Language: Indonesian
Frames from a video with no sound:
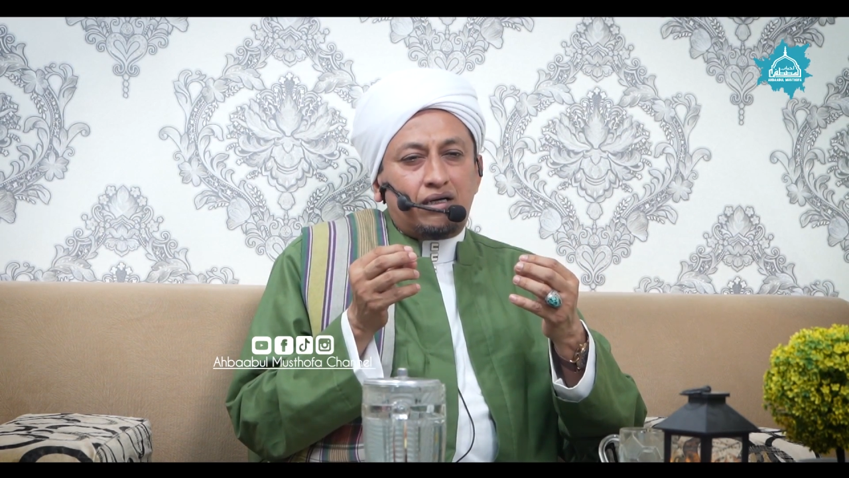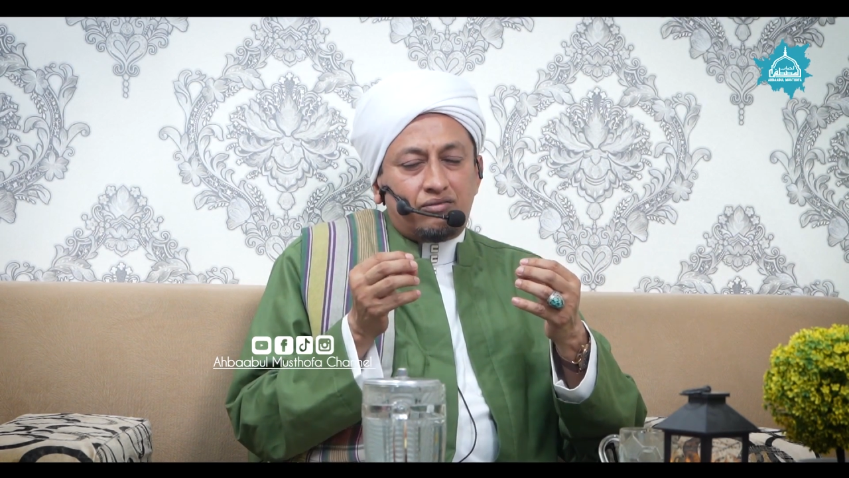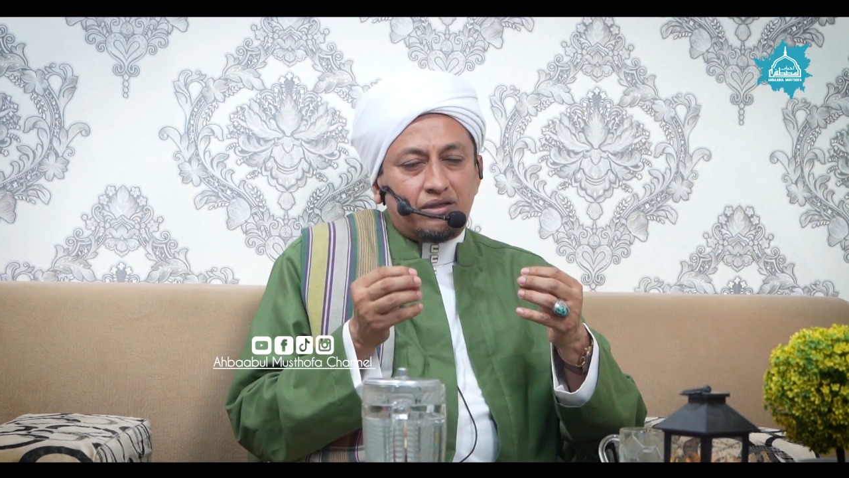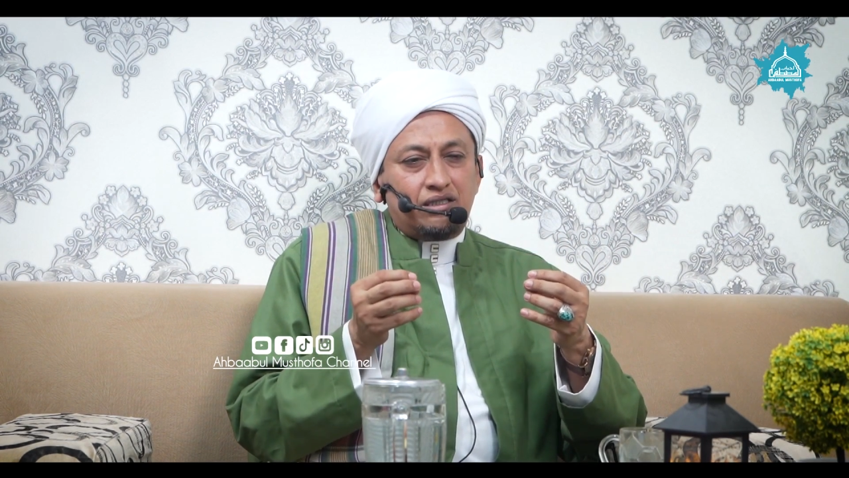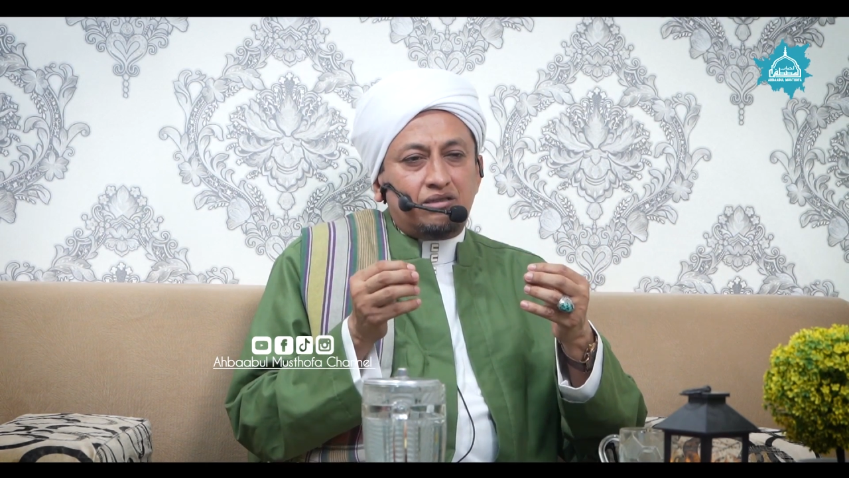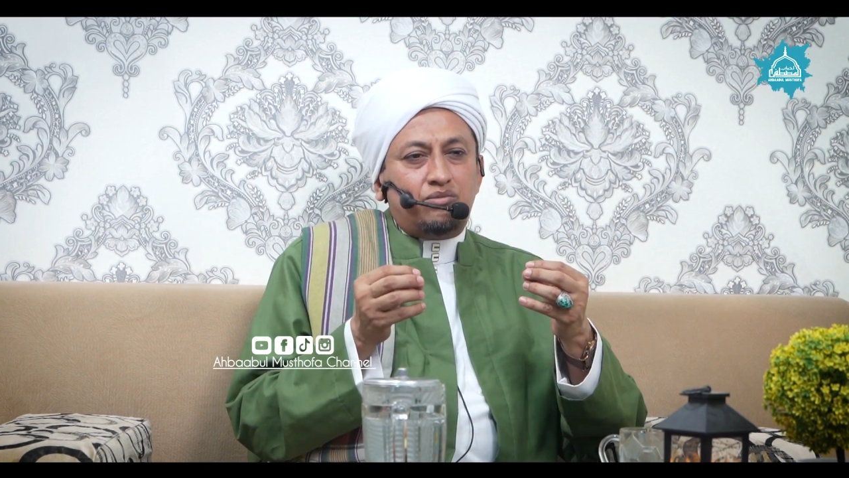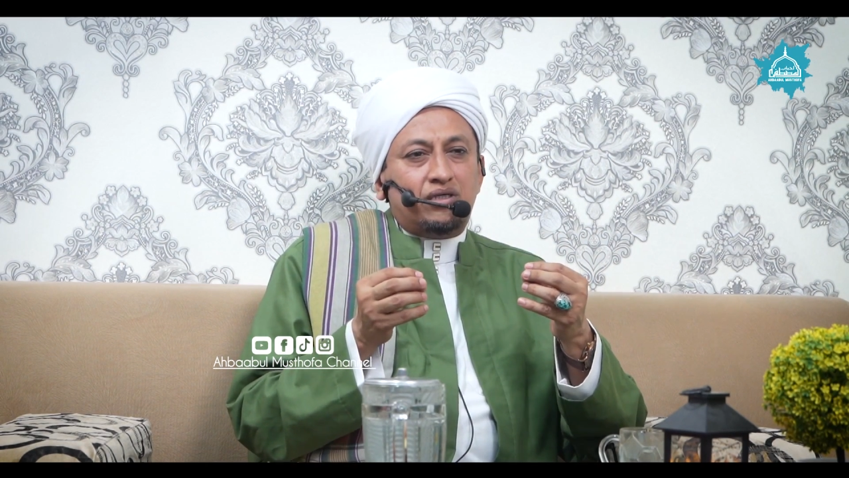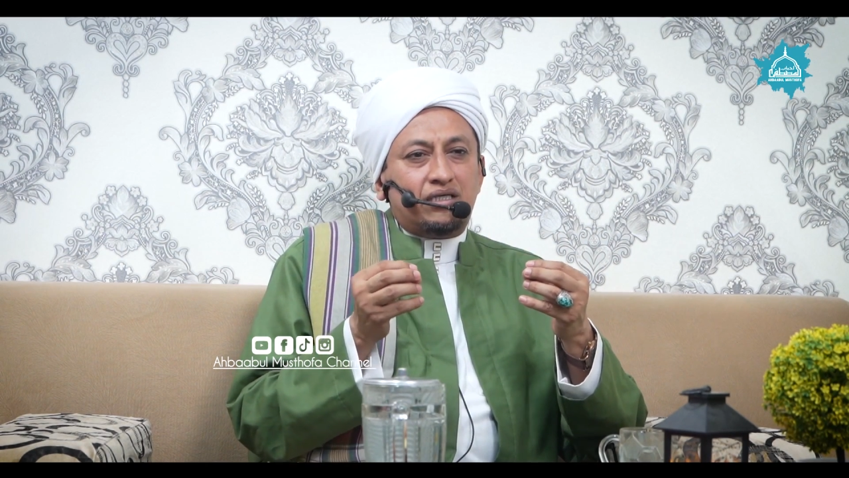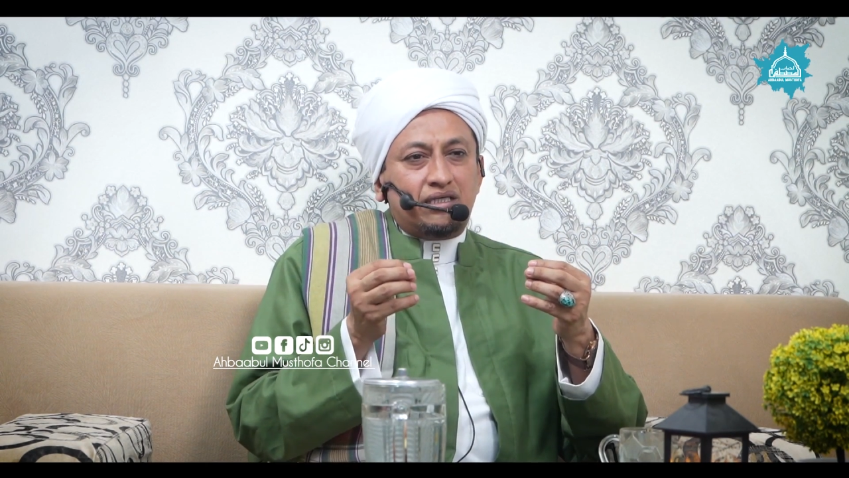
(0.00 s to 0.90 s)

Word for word: Al-Fagir beri